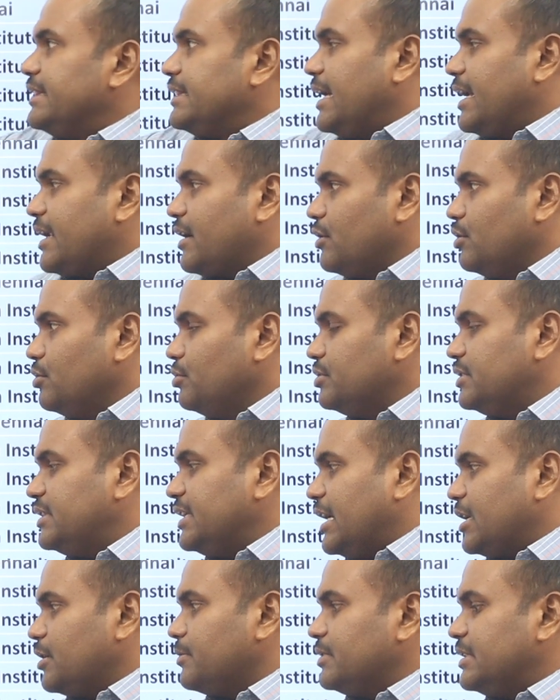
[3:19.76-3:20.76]
இந்த அறுநூற்றி
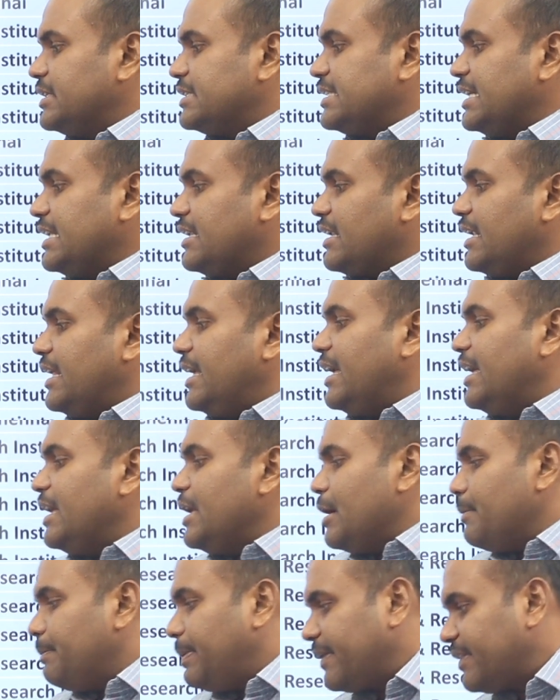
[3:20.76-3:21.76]
அறுபது சீட்டில்
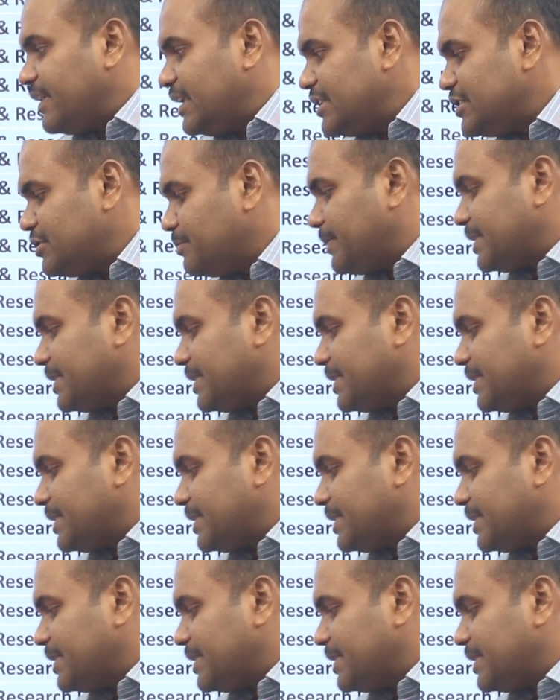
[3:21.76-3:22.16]
பதினஞ்சு